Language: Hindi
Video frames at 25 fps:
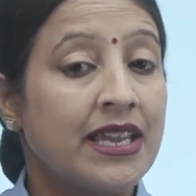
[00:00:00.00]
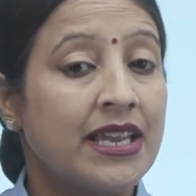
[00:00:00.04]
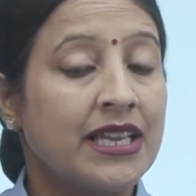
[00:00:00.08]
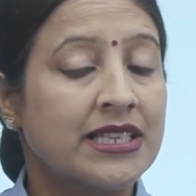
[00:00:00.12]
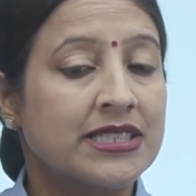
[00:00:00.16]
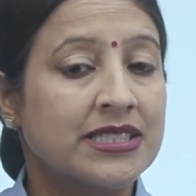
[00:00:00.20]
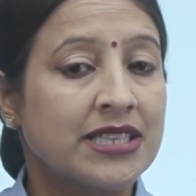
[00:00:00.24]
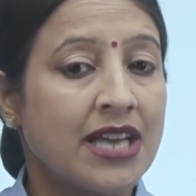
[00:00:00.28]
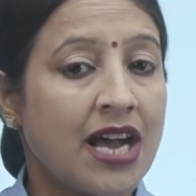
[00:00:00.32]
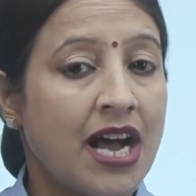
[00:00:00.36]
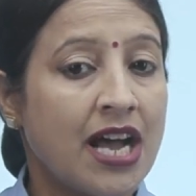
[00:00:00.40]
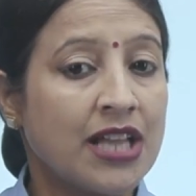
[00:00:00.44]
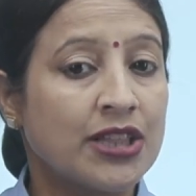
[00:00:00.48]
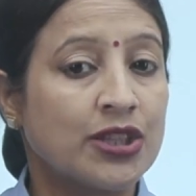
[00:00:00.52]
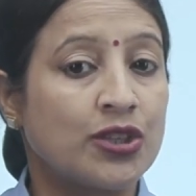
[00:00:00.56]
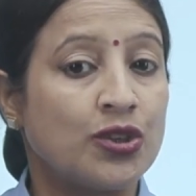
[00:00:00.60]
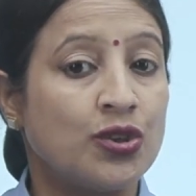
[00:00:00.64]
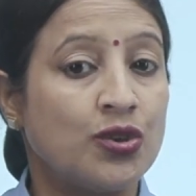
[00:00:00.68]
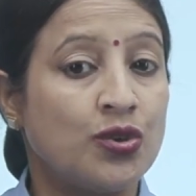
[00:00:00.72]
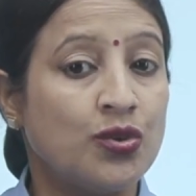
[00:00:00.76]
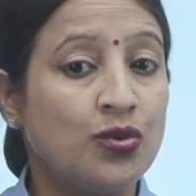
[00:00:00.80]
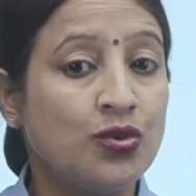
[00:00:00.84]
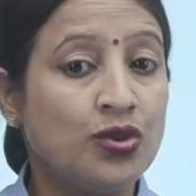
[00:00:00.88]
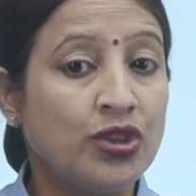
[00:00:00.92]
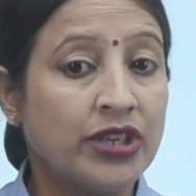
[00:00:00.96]
के साथ
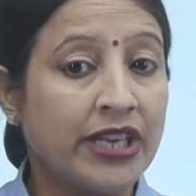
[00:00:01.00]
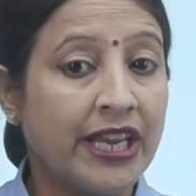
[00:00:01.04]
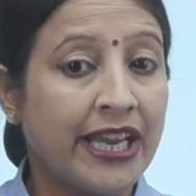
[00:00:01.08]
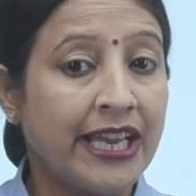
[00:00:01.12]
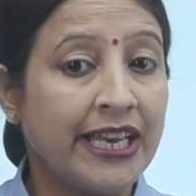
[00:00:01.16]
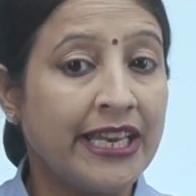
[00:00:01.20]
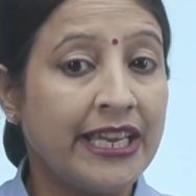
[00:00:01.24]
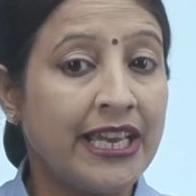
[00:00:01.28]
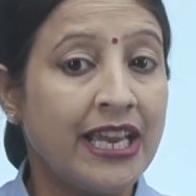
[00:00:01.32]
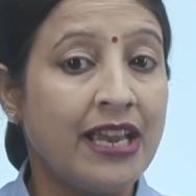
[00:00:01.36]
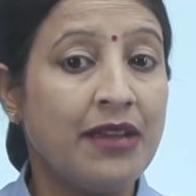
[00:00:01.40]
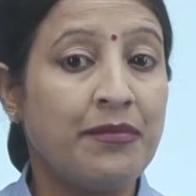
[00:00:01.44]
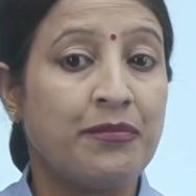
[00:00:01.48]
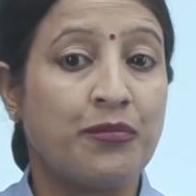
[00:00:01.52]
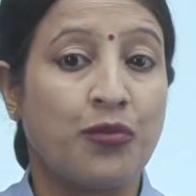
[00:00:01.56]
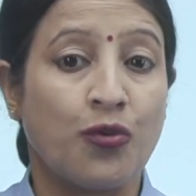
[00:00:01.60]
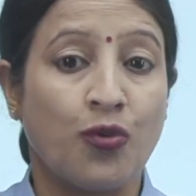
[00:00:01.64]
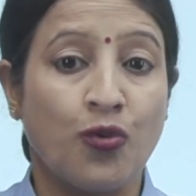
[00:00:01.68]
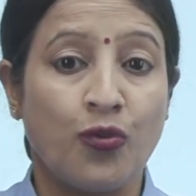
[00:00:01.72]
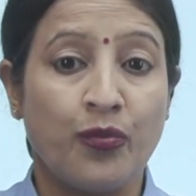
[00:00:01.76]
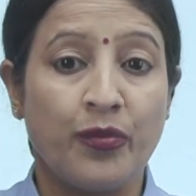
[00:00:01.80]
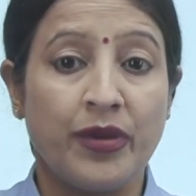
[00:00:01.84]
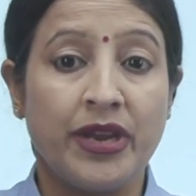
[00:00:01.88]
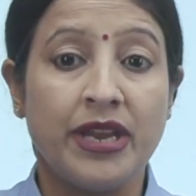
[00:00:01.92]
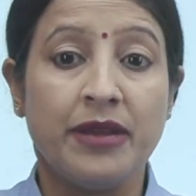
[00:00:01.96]
युद्ध के लिए
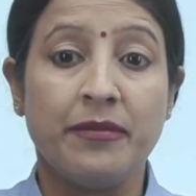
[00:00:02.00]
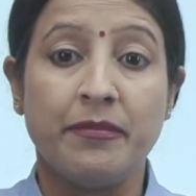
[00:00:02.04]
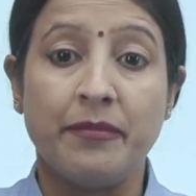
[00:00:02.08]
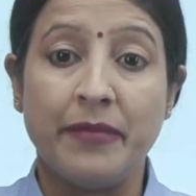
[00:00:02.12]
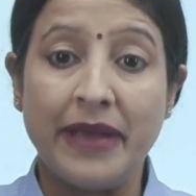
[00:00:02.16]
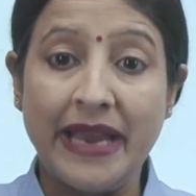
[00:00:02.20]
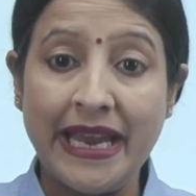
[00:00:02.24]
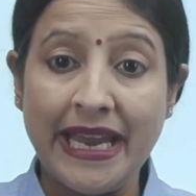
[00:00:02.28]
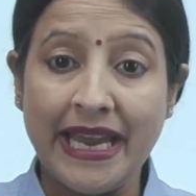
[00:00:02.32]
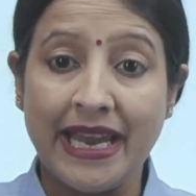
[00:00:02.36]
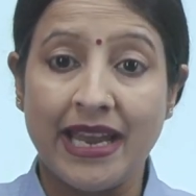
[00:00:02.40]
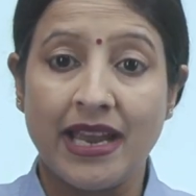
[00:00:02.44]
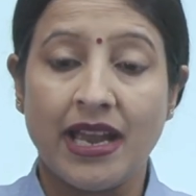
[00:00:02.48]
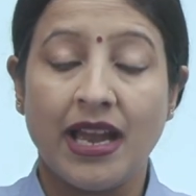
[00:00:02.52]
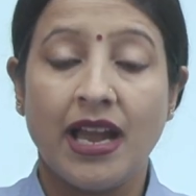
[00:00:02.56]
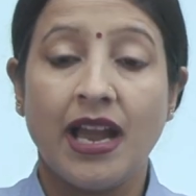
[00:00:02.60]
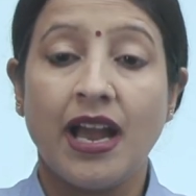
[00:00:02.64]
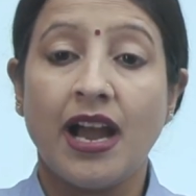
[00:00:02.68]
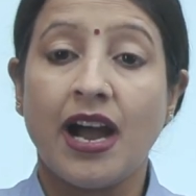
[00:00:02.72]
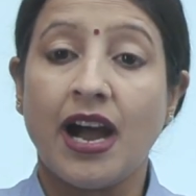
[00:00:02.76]
भूमि में